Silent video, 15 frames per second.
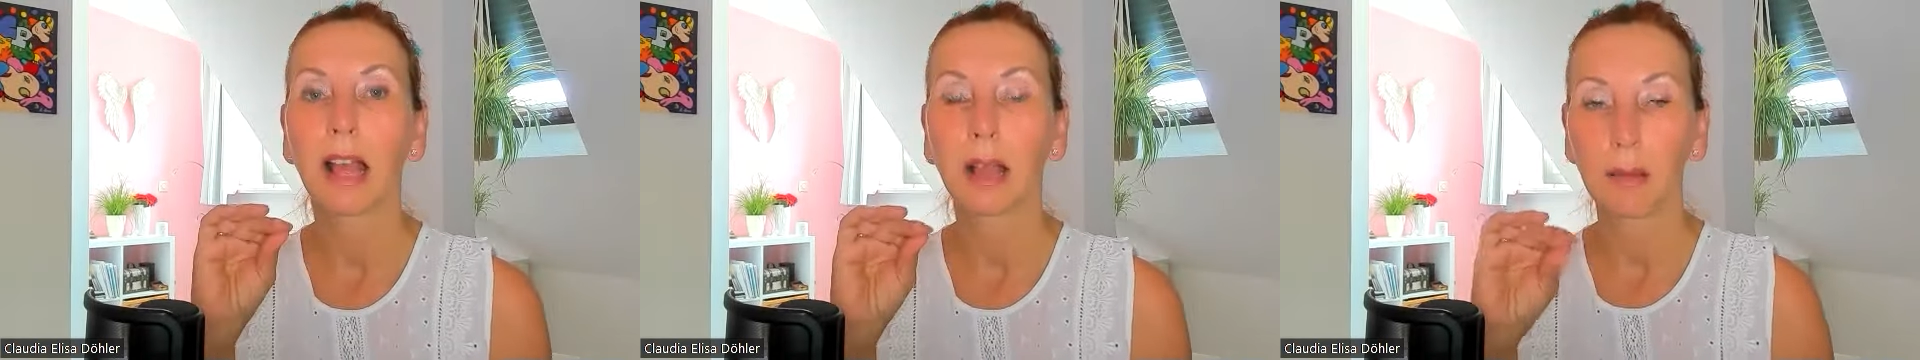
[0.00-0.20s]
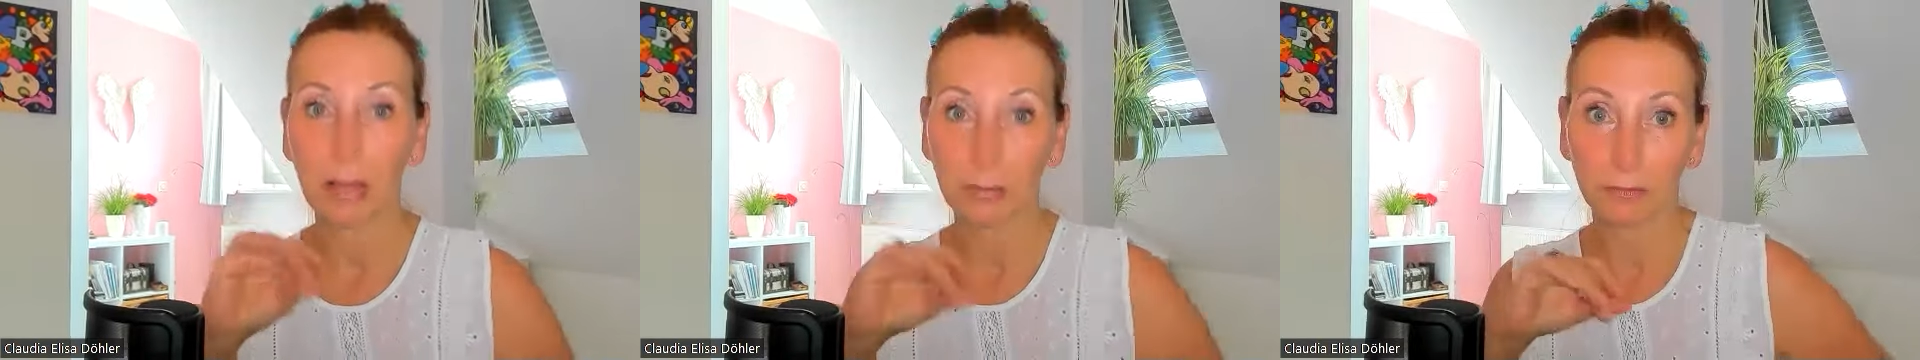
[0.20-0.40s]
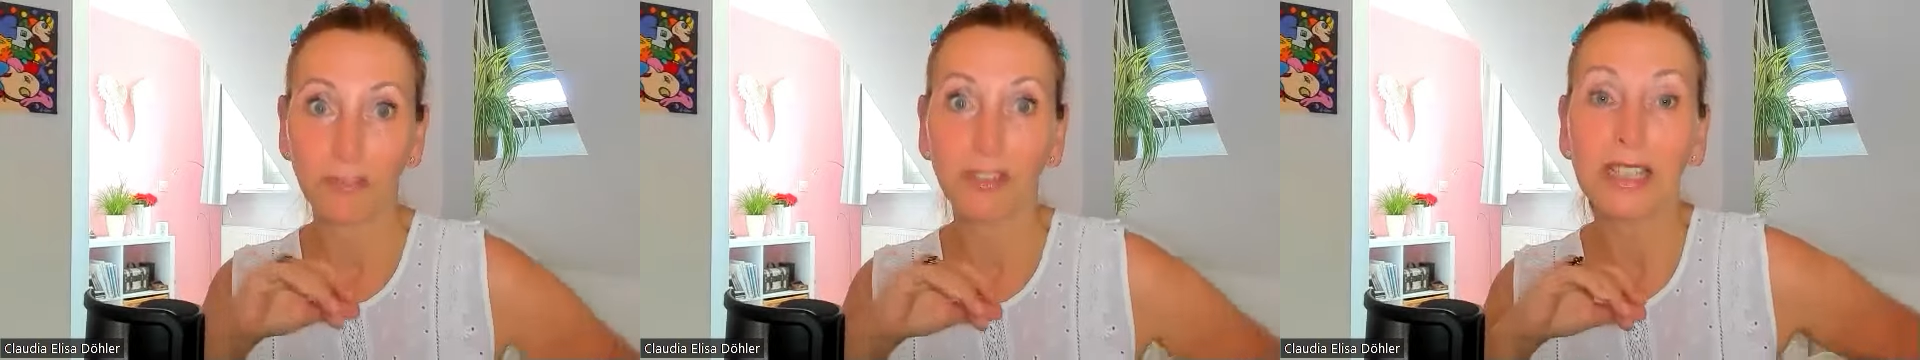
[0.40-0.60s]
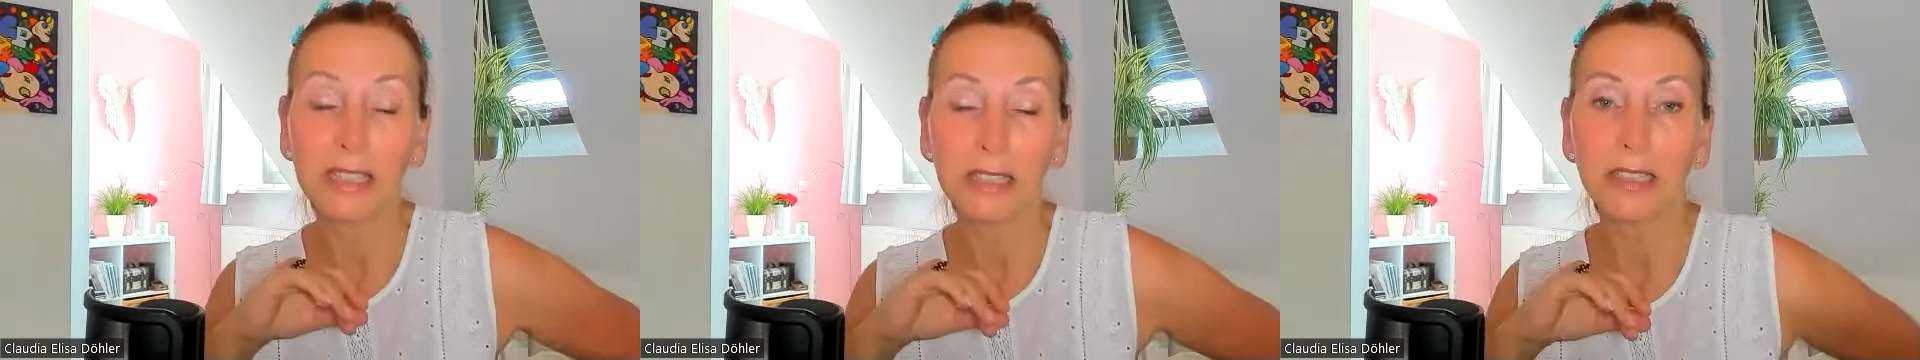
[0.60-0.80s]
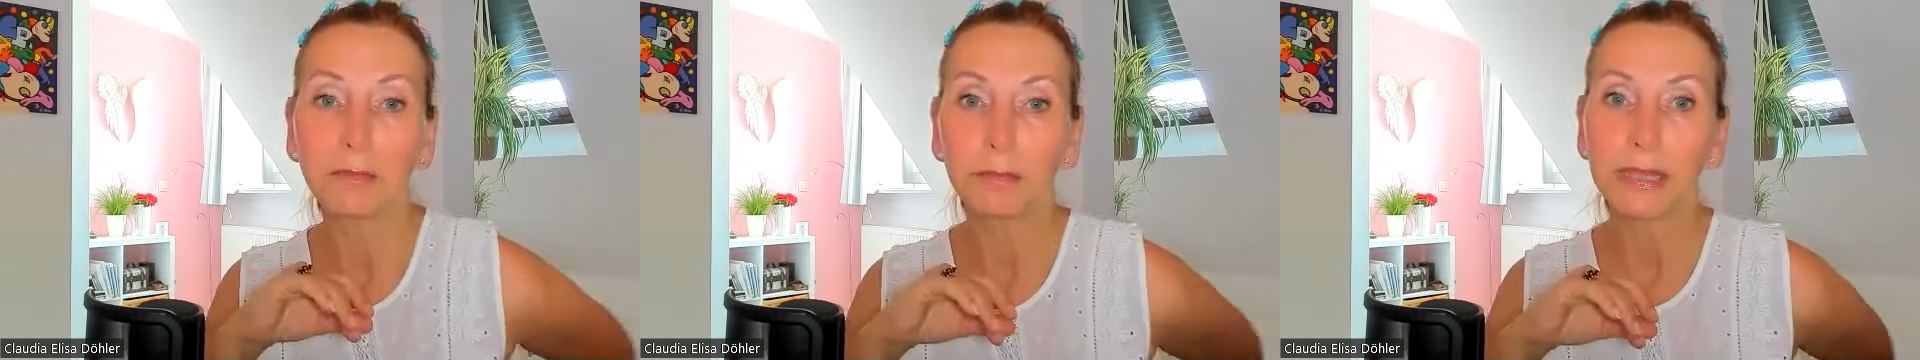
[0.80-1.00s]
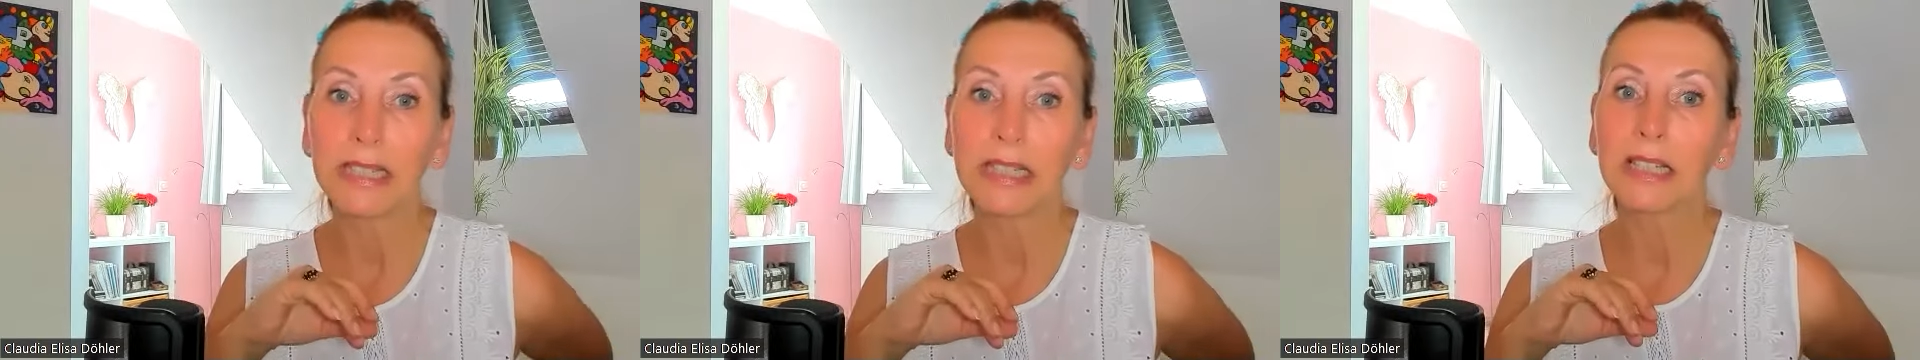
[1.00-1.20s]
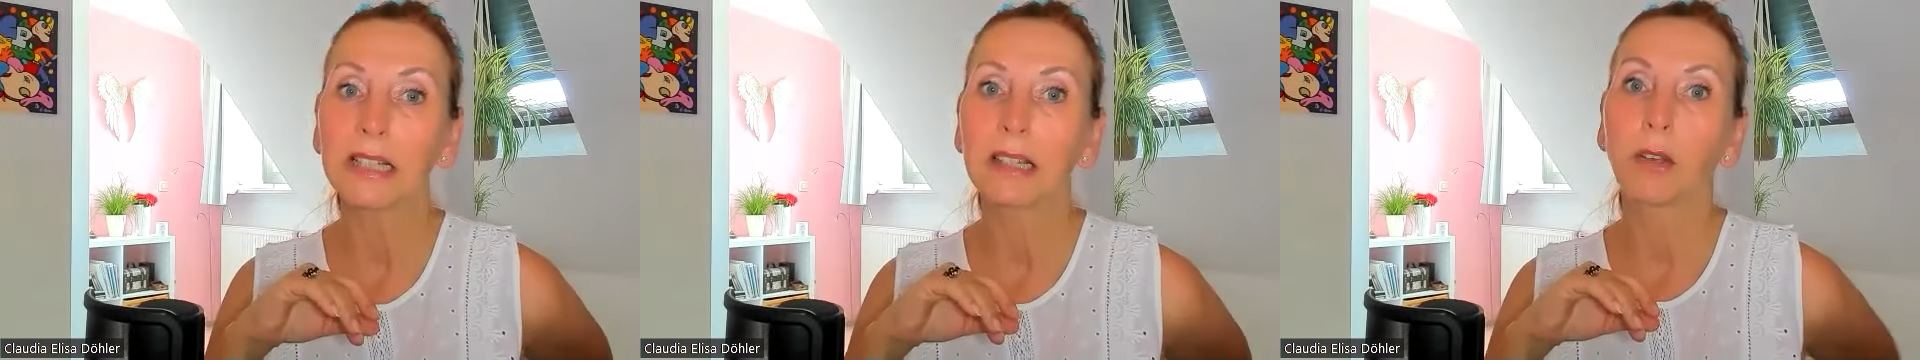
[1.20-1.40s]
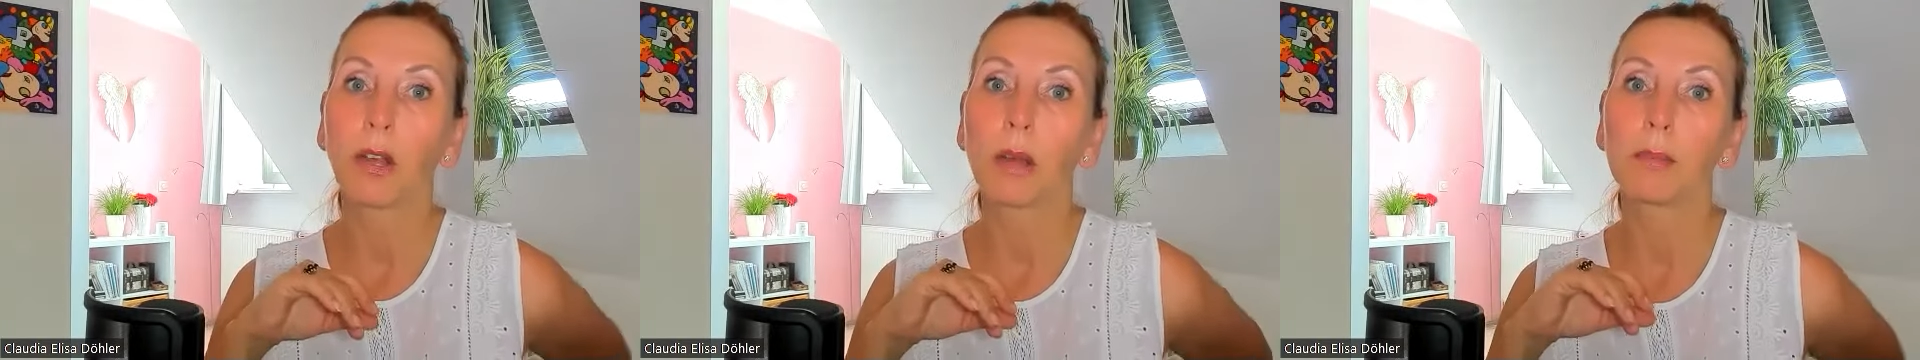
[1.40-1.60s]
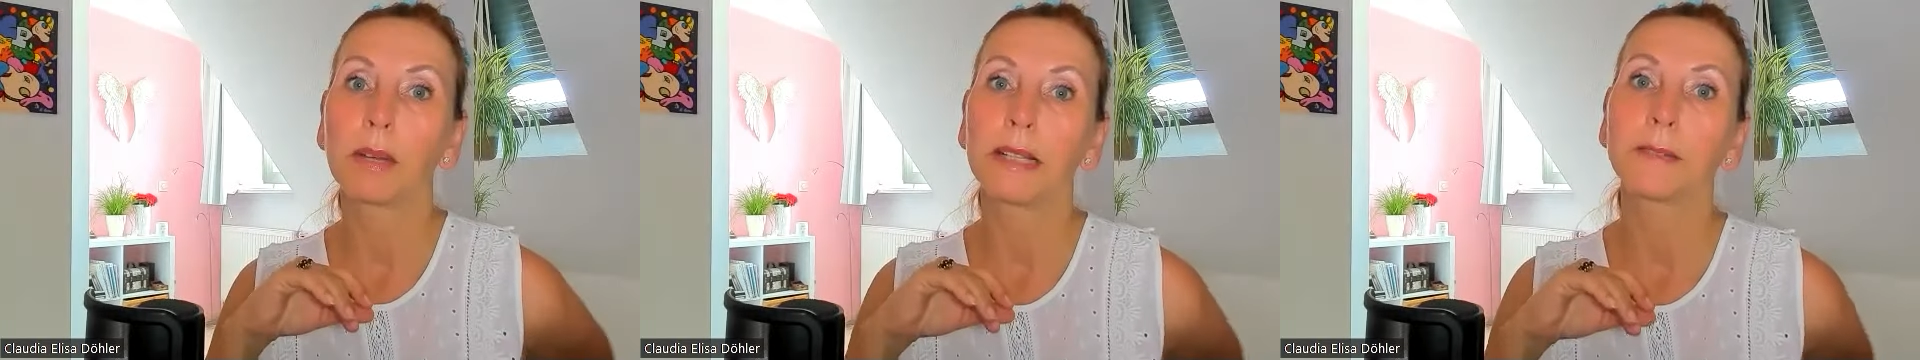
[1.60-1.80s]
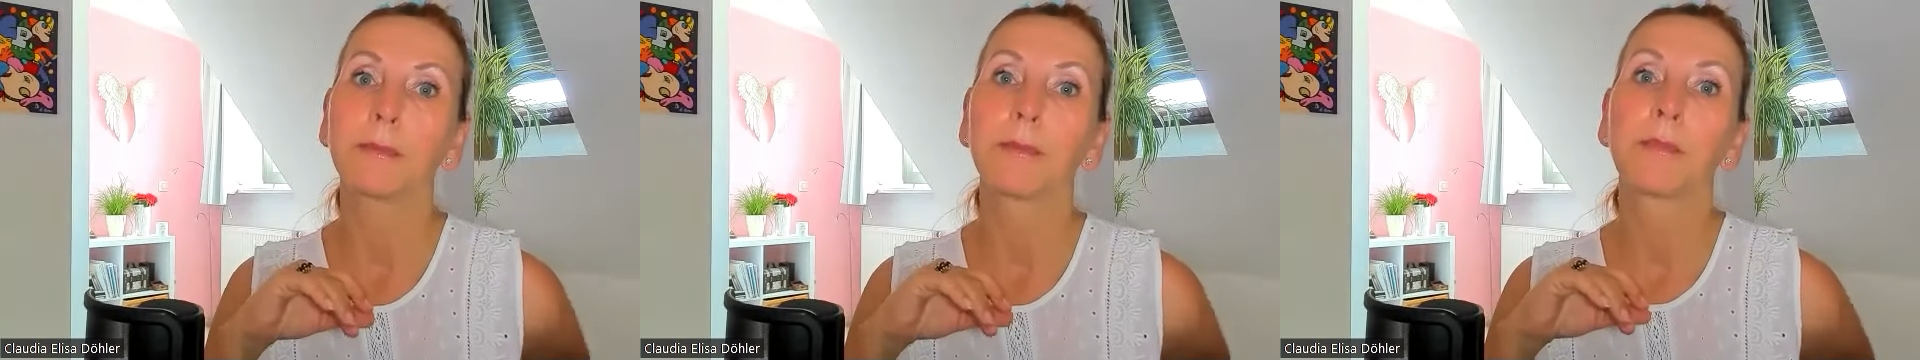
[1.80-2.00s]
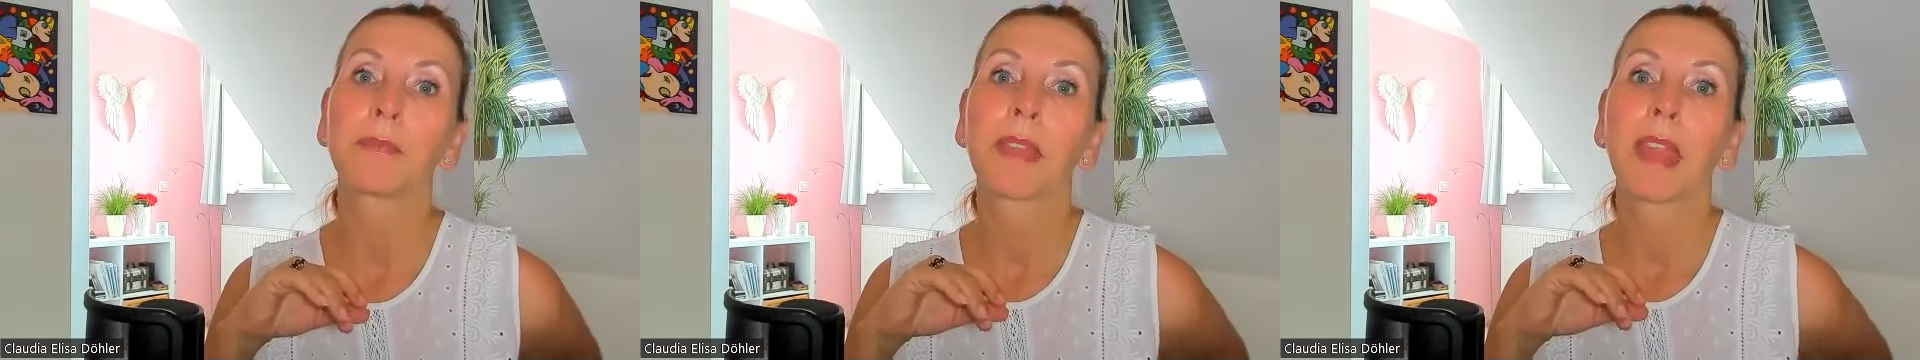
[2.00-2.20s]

aber viel in Beagle-Körpern,